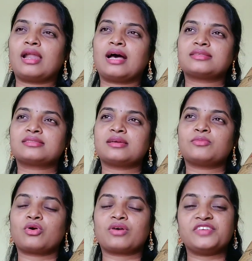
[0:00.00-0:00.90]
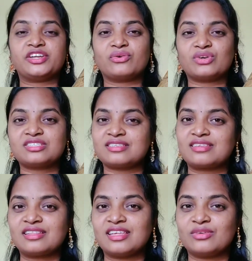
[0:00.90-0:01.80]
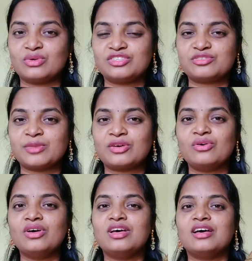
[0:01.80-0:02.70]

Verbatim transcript: లాస్ట్ టైం ఒక వీడియో కూడా చేశాను దీని గురించి మీకు